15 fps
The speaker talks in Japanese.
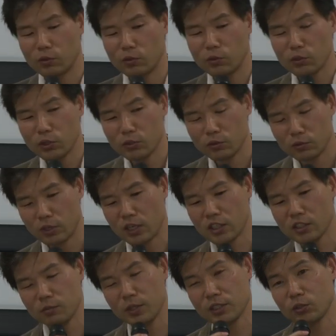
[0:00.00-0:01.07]
こういうわ
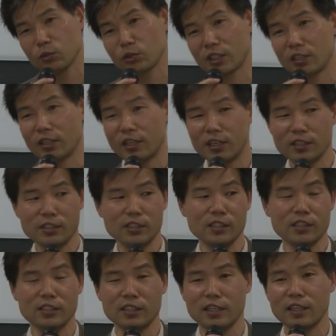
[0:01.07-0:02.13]
らしべ長者の
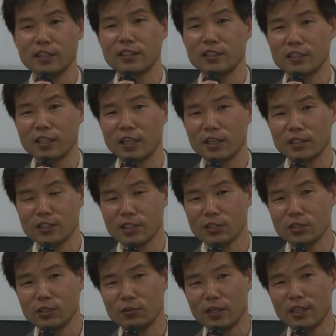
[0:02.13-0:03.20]
話じゃないんですが、最
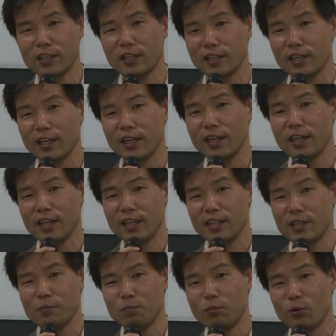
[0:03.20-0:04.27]
初にわらが
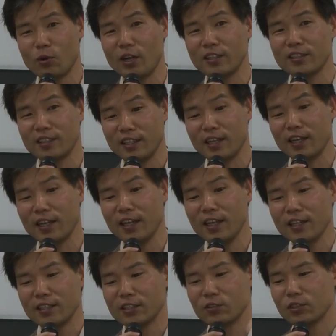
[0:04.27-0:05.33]
1本あって、
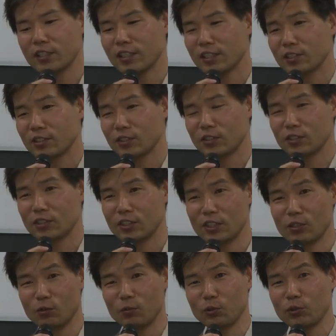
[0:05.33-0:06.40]
でそれが
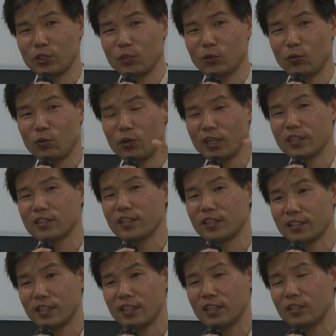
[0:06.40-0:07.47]
次のものに交換さ
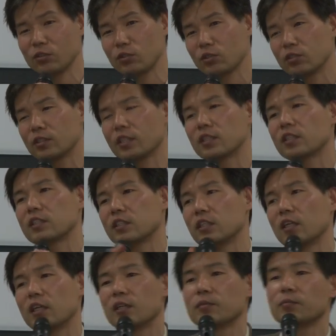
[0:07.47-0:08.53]
れていくという形
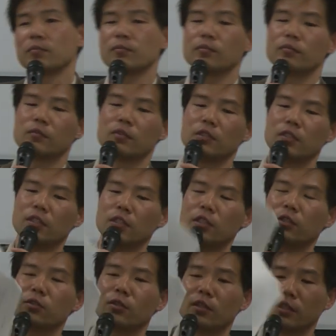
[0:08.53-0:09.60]
で出
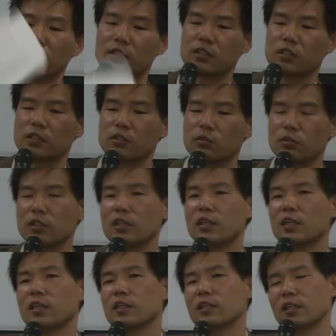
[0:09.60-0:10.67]
てくるわけです。これ
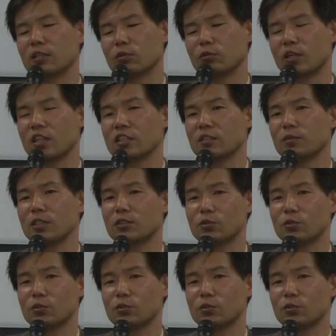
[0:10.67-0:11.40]
がわらしべ